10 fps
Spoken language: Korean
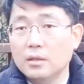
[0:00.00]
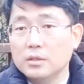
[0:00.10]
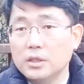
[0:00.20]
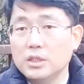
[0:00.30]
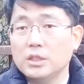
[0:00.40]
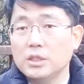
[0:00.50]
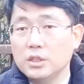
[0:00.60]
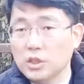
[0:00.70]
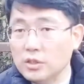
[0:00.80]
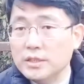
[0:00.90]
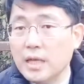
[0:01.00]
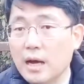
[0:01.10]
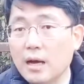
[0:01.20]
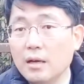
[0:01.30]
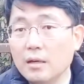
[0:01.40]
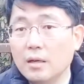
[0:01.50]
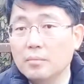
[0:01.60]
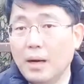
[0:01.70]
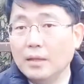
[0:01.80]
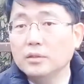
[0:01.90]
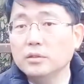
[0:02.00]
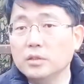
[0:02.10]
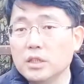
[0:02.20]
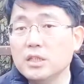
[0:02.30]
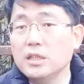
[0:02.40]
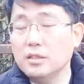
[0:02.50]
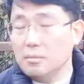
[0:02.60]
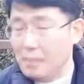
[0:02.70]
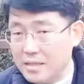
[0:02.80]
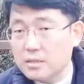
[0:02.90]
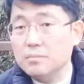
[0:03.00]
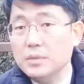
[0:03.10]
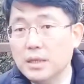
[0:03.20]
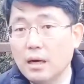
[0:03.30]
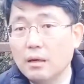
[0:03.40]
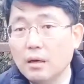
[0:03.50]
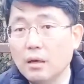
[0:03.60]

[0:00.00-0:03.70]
지식인 전사 많은 인재들이 많습니다.